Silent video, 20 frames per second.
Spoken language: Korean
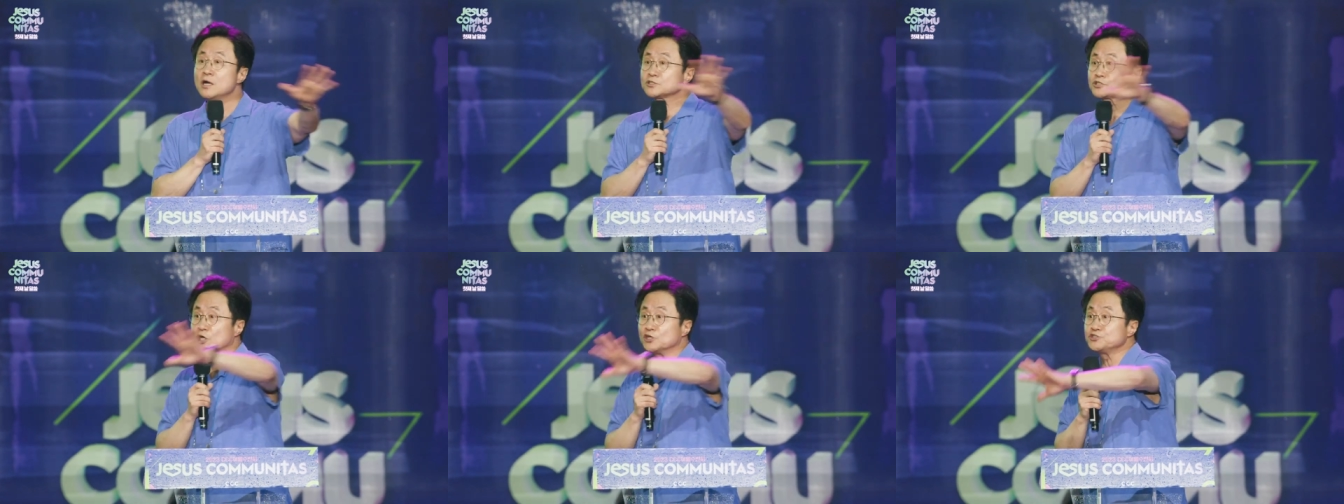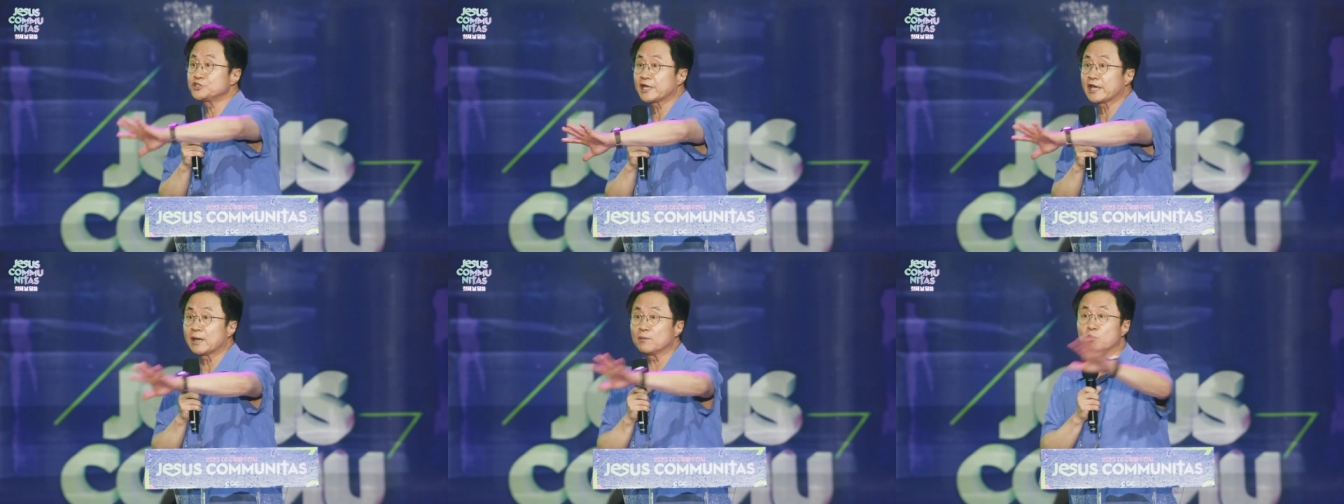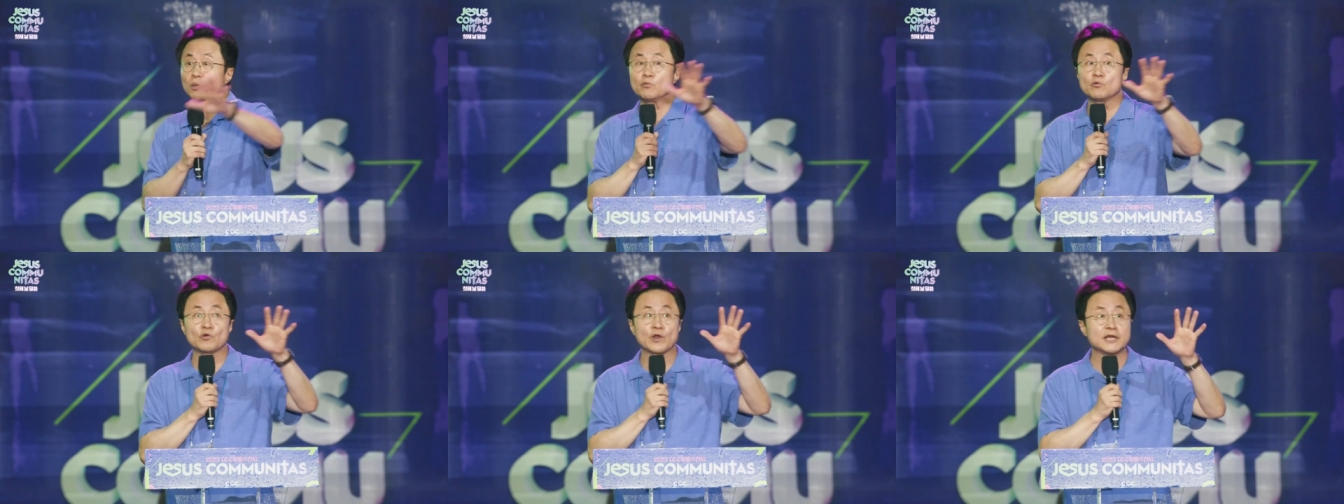전 세계
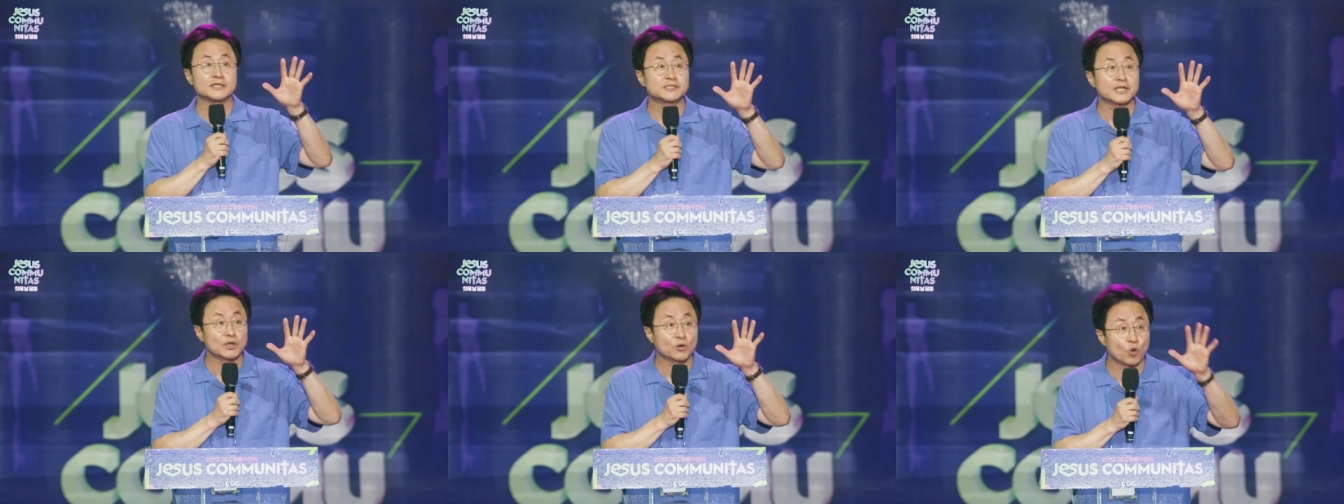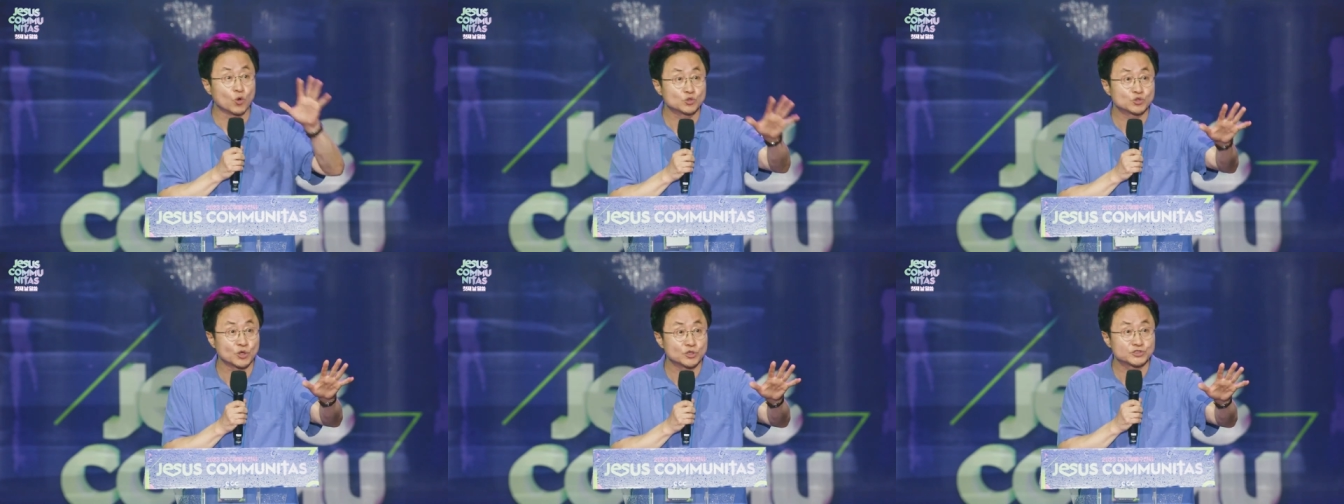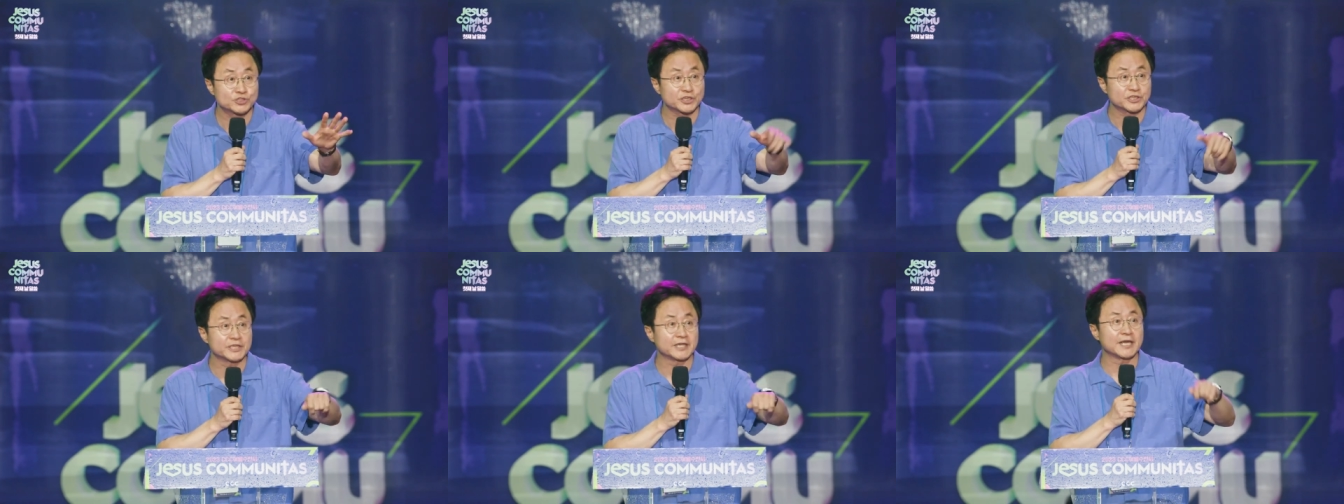보면 굉장히
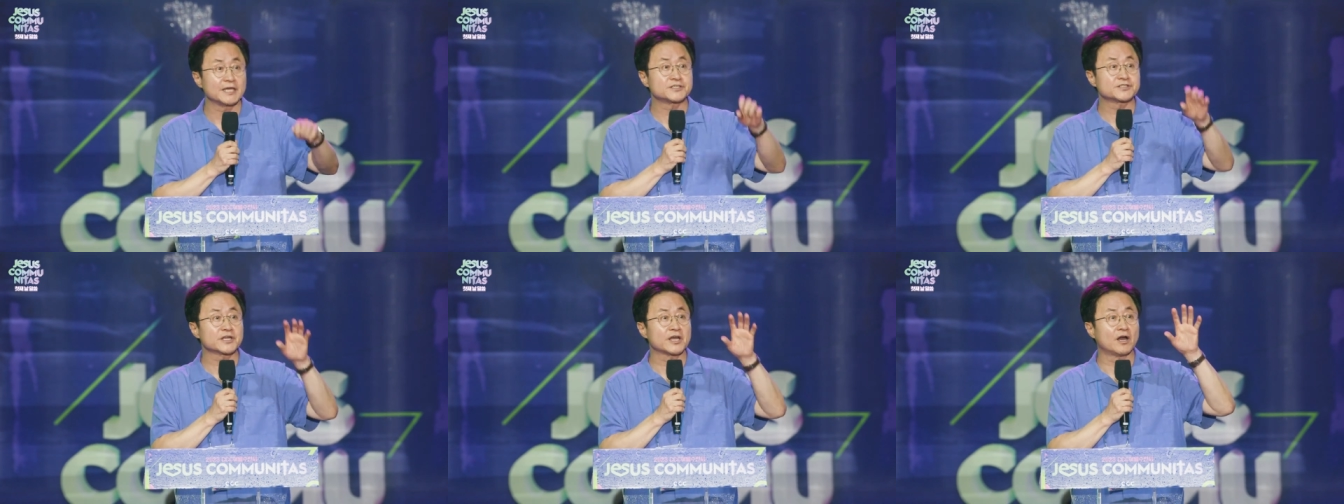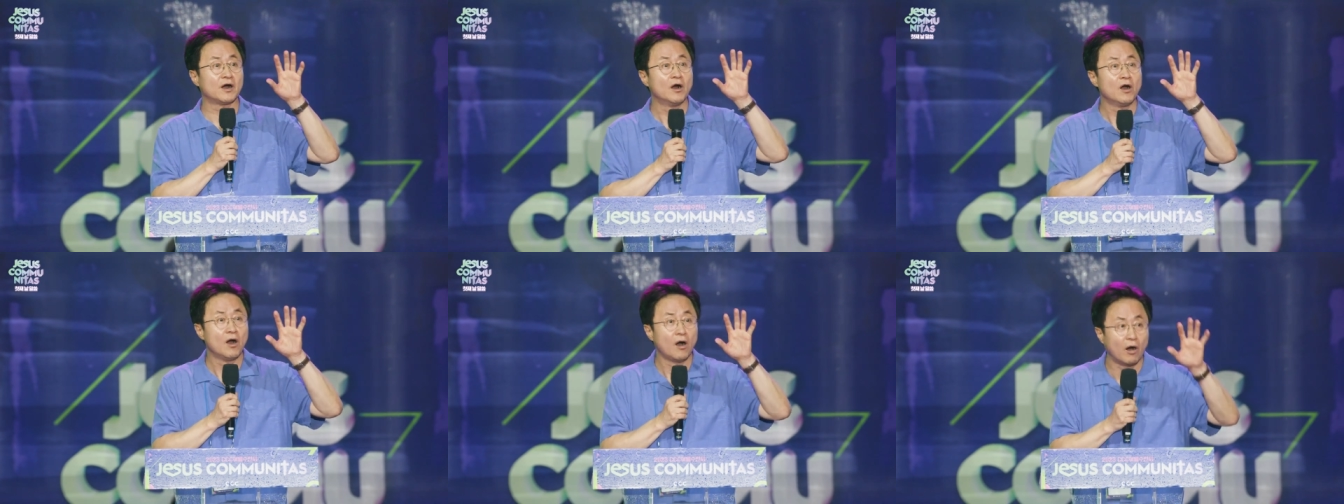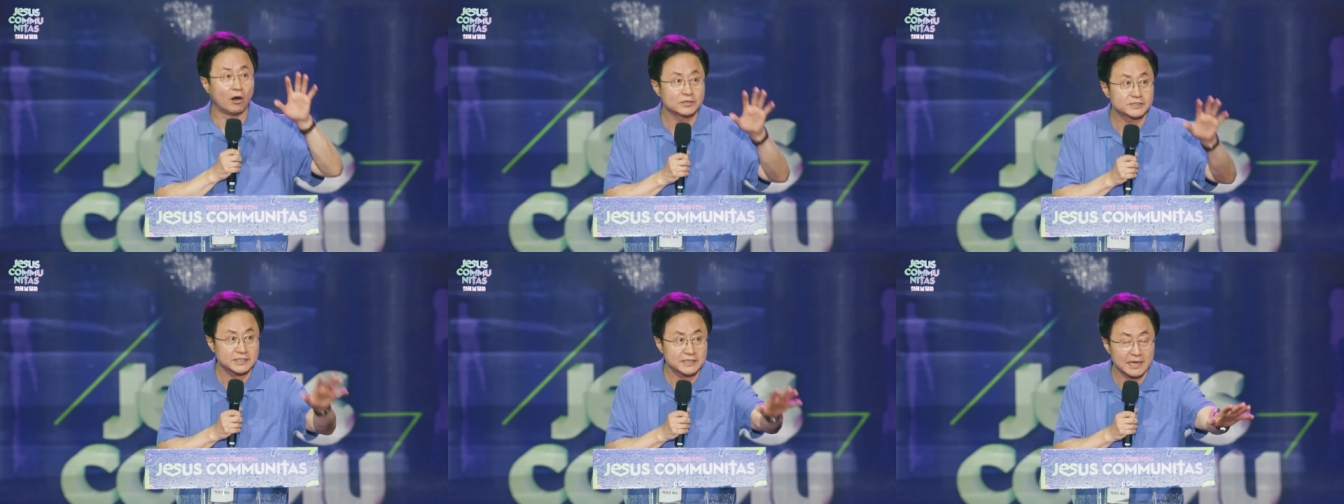공통적인 게 있어요.
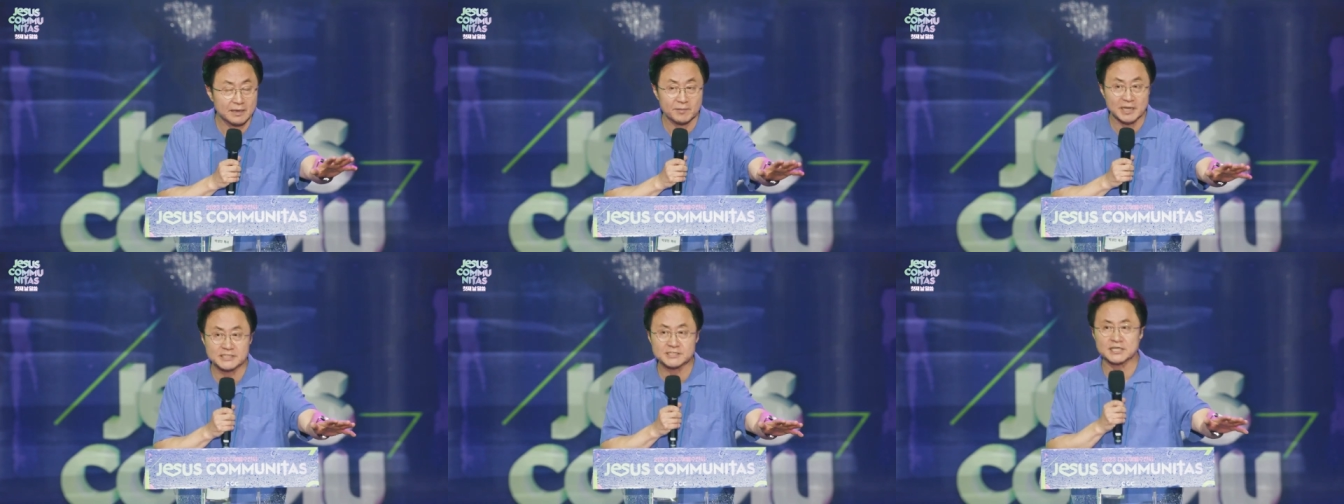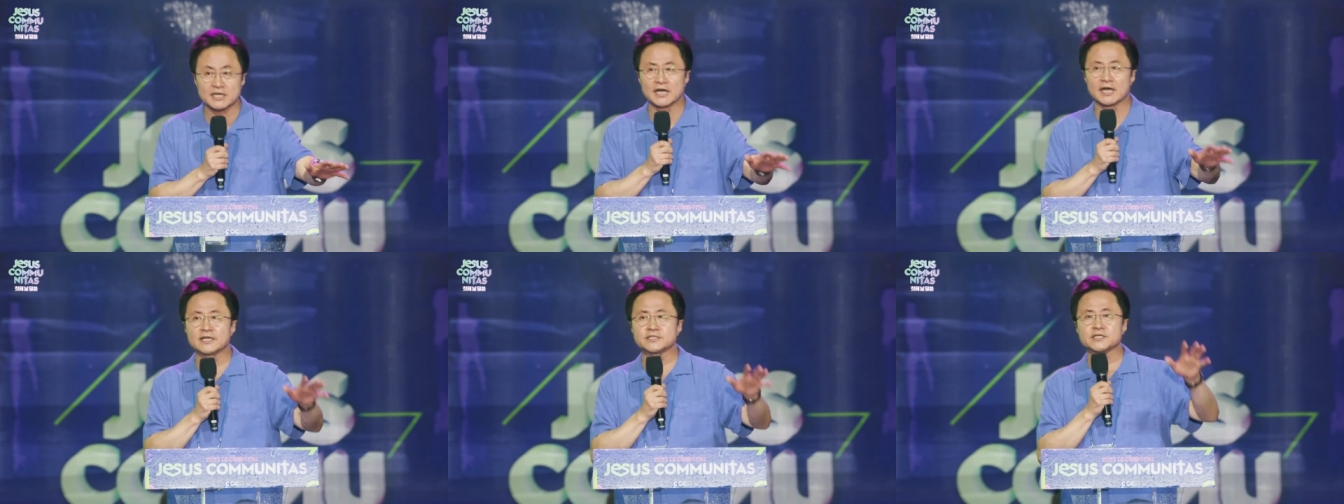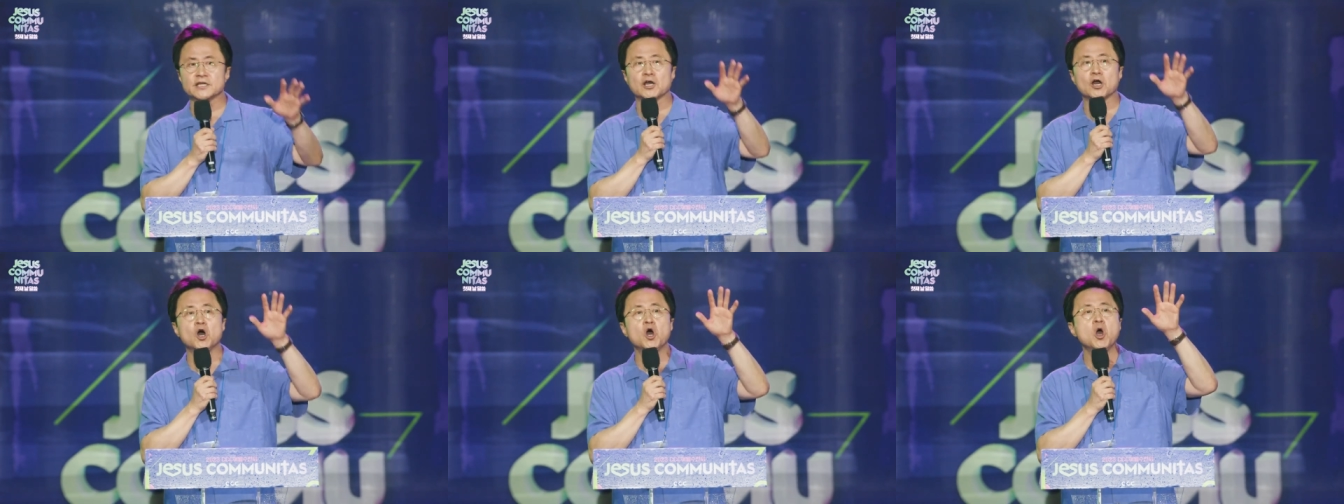어디나
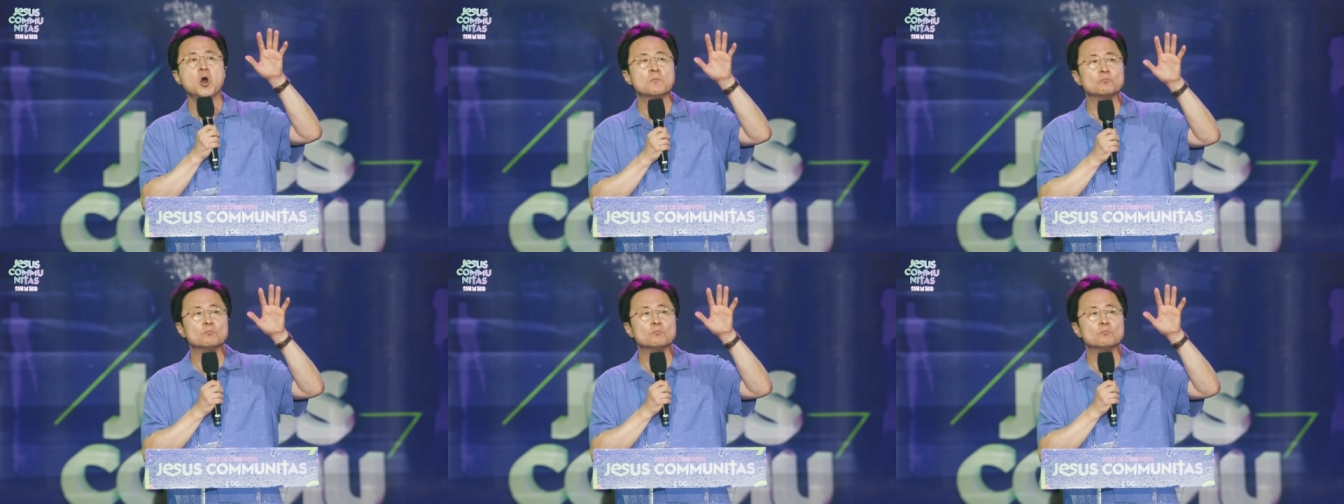마찬가지예요.